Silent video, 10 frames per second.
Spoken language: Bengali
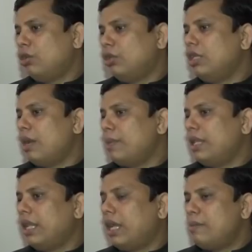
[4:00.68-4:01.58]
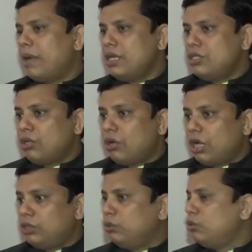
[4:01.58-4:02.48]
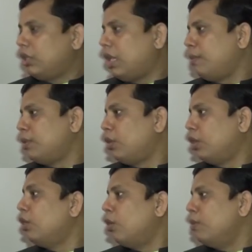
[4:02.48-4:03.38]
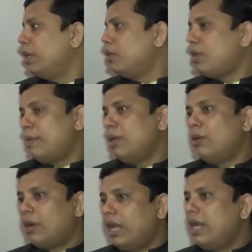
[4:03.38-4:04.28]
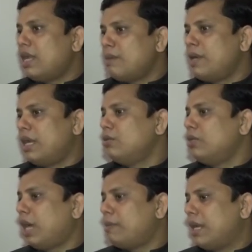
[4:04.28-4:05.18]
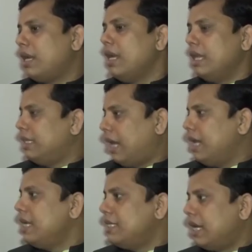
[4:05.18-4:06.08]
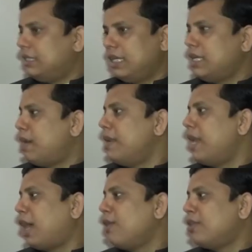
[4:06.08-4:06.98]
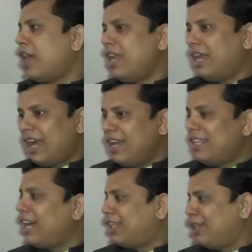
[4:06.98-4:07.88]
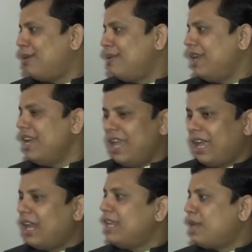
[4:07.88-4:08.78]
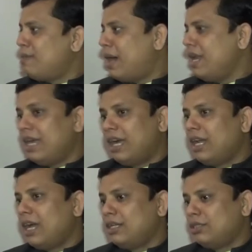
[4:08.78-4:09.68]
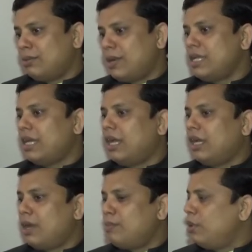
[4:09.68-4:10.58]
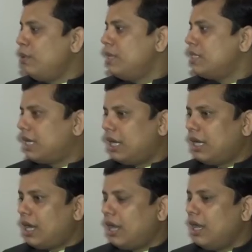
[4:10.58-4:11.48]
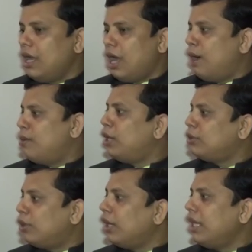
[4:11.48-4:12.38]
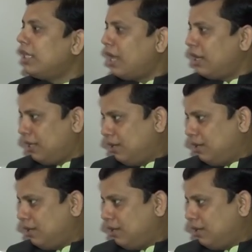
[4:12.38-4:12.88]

যতদিন আপনাদের এখানে বাণিজ্য করার সুযোগ থাকবে ততদিন করবে কিন্তু আমার লোকাল এন্টারপ্রেনার যদি একবার দাঁড়িয়ে যায় সে যাবে না কারণ তার এখানেই থাকতে হবে এখানেই তার বাড়ি এখানকার সমাজ এখানকার পরিবেশ এখানকার আবহাওয়ার সঙ্গেই তার